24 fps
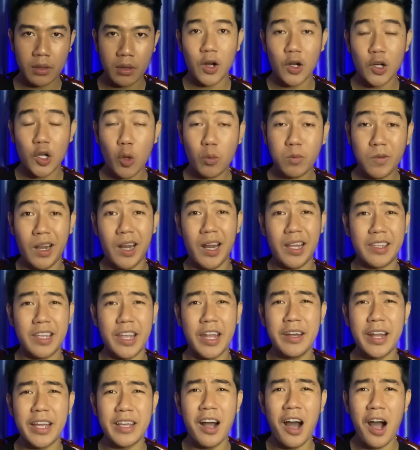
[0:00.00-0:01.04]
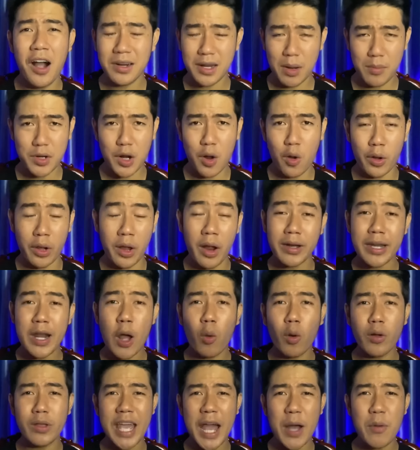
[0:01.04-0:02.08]
lúc này là chị này ớn lắm rồi đâu
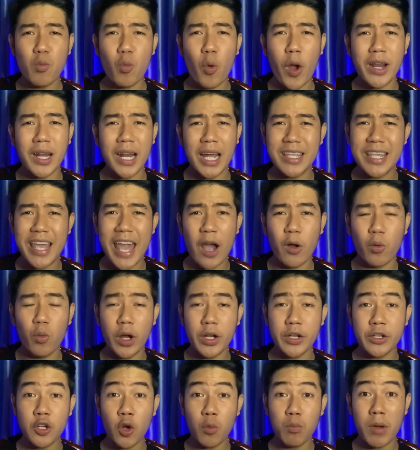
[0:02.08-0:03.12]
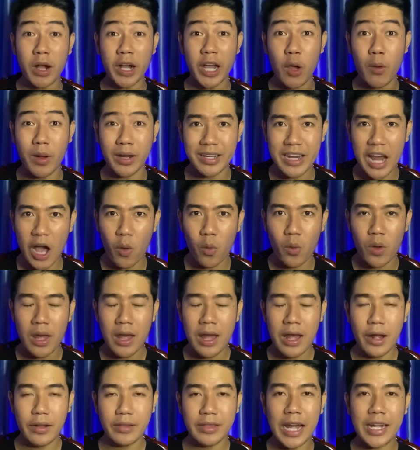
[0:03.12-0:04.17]
có dám quay lại nhà của anh trúc mà kêu ảnh đâu
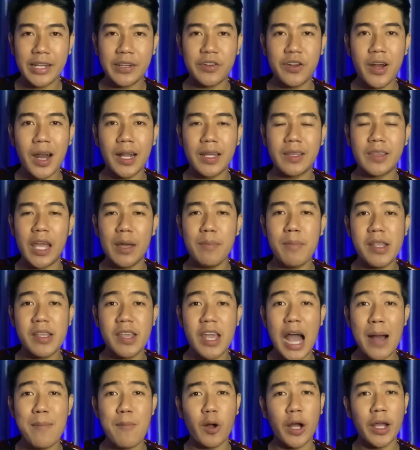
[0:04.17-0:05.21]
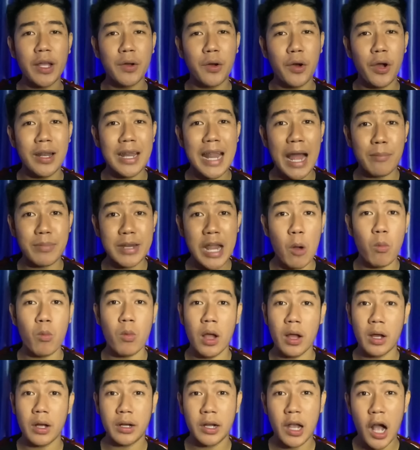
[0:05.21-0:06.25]
thành ra là chị mới nhờ một cái người làm đồng
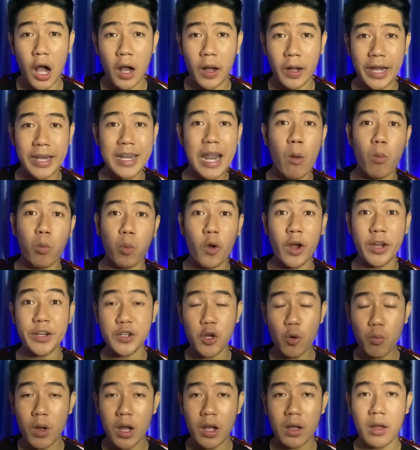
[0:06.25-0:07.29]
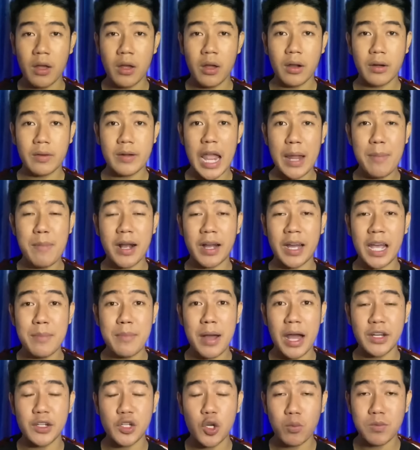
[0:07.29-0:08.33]
gần cái đồng của anh trúc á để mà khi mà
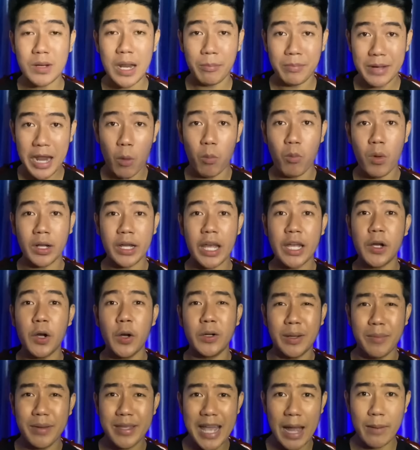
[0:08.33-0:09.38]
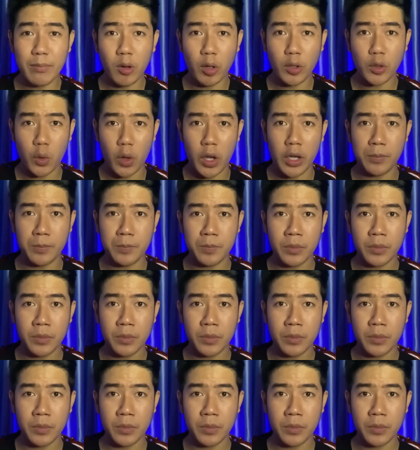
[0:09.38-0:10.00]
anh trúc làm đồng á cái người đó mới dám nói chuyện